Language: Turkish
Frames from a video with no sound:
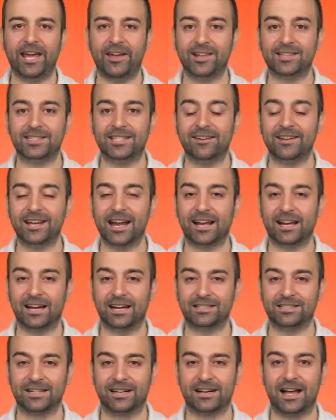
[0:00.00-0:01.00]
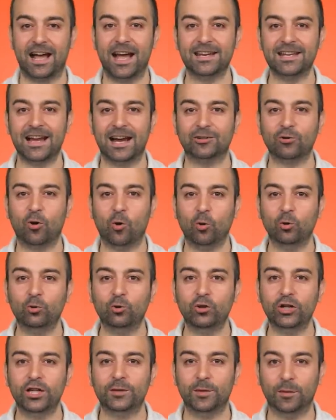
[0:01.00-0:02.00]
Evet sevgili arkadaşlar her yerde
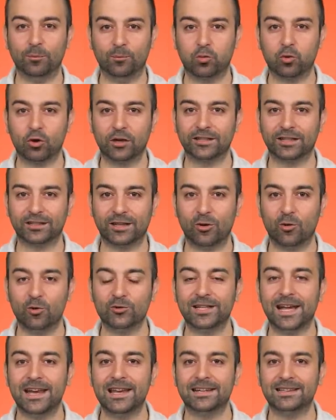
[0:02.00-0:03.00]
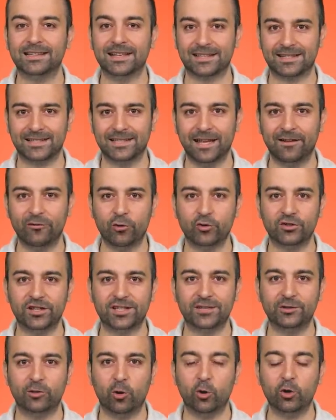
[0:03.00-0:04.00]
olduğu gibi burada da özellikle sınav
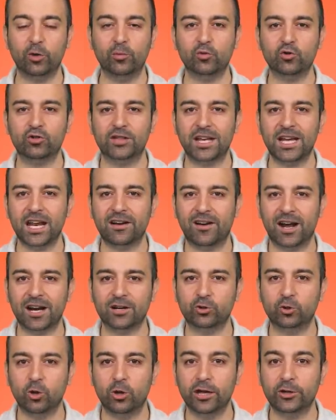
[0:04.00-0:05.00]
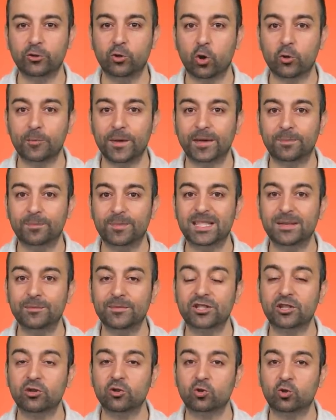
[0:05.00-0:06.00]
öncesinde önümüzde ne var şöyle görmek
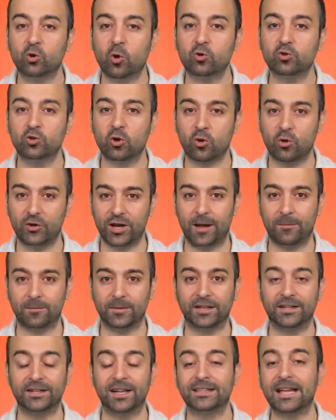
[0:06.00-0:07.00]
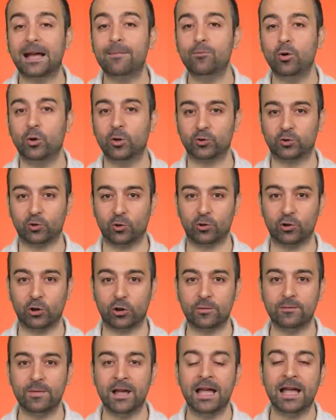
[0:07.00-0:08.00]
bizim için çok çok önemli. Neden böyle
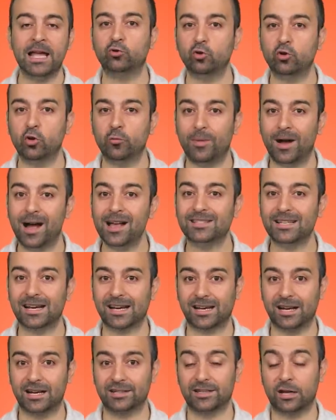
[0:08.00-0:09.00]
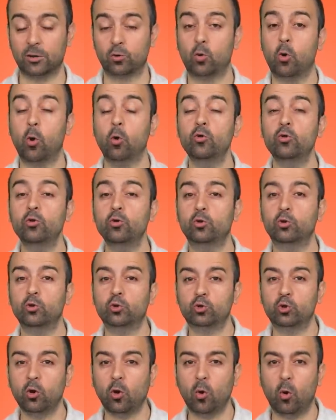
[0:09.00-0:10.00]
söylüyorum? Çünkü bazı arkadaşlar konu
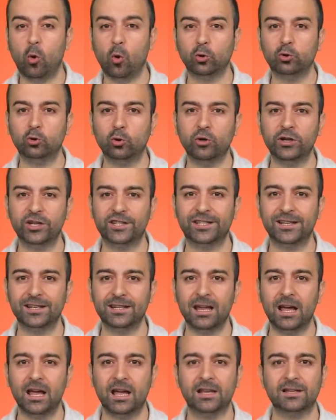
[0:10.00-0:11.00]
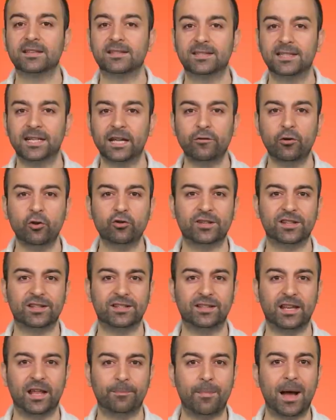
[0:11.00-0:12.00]
yükü çok olduğu için sınav
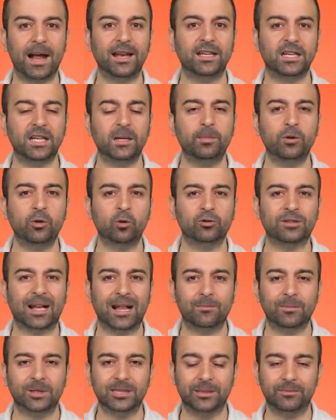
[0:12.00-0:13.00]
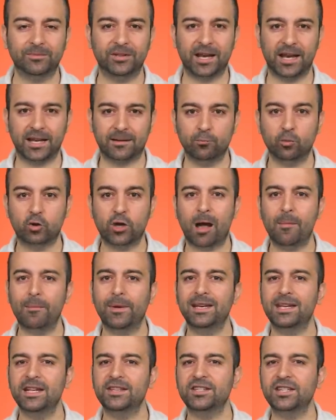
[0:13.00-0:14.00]
öncesinde ben iyi bir not almalıyım diyerek
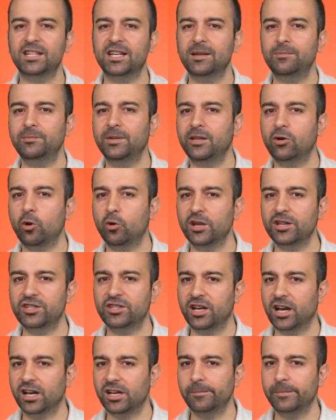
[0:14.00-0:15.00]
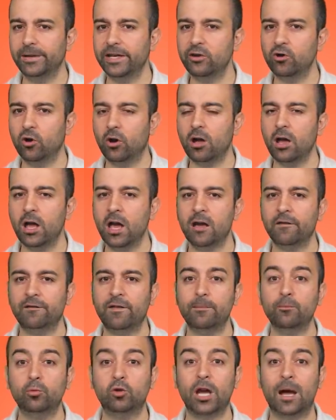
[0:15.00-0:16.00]
mükemmeliyetçi kimliğini öne çıkarabiliyor
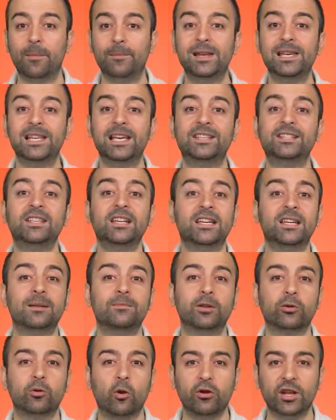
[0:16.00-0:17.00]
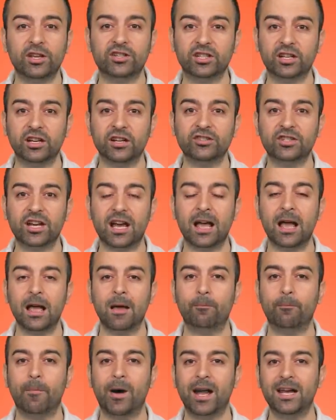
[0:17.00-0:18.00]
ve mükemmeliyetçi kimlik öne çıkınca
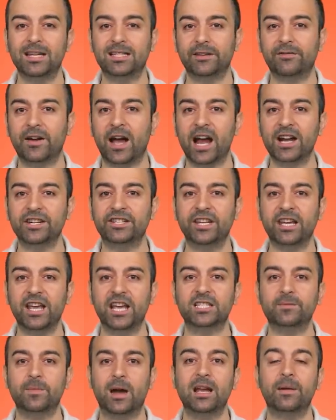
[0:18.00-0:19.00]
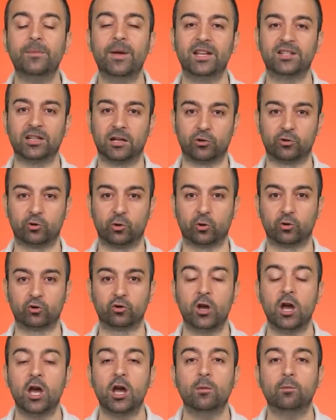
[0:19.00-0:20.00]
maalesef her şeyi ezberlemeye
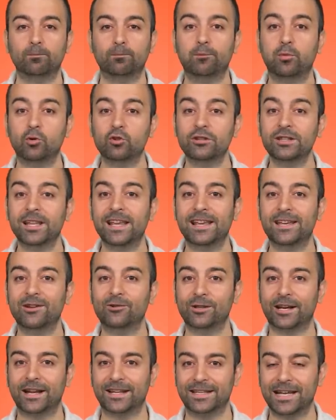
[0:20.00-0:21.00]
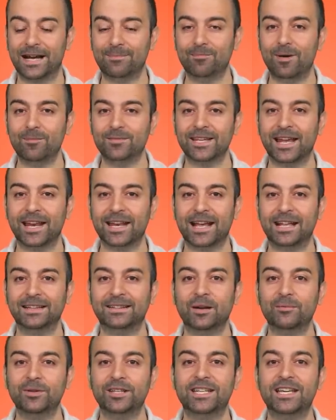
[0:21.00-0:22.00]
çalışıyoruz. Bununla ilgili olarak yapmamız
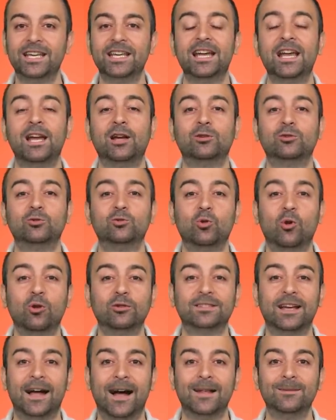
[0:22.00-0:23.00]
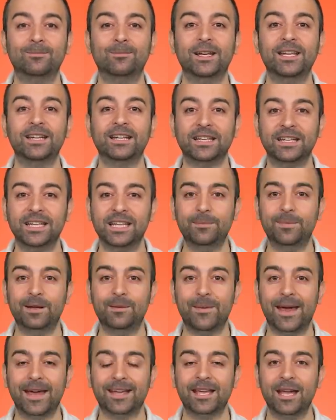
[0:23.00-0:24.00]
gereken tabii ki not almayı iyi
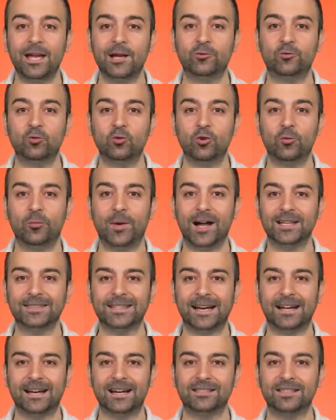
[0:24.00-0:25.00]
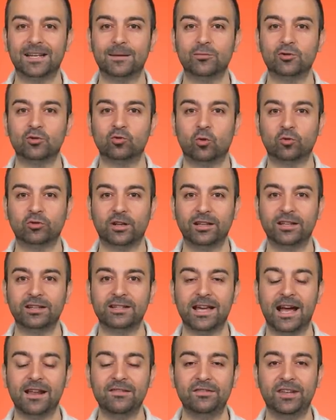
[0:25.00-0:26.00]
bilmek. Çünkü bazı arkadaşlarımız not
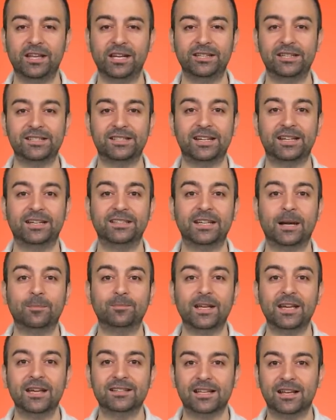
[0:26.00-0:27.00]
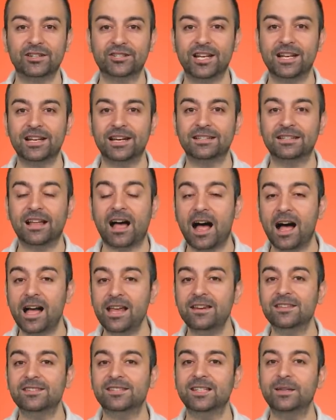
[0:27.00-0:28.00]
alırken neredeyse kitapta yazan şeylerin
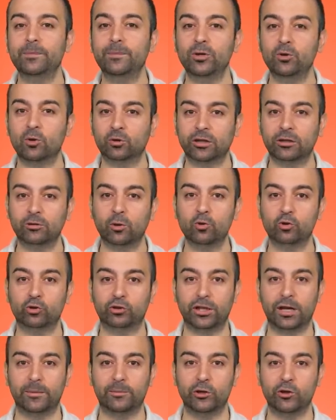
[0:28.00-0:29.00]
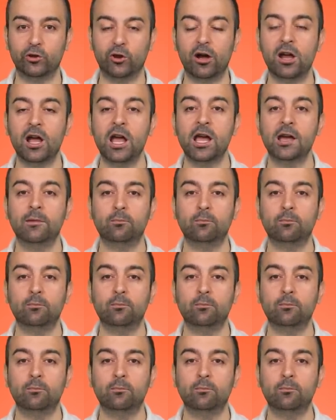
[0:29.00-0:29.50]
aynısını bir nota dönüştürebiliyor.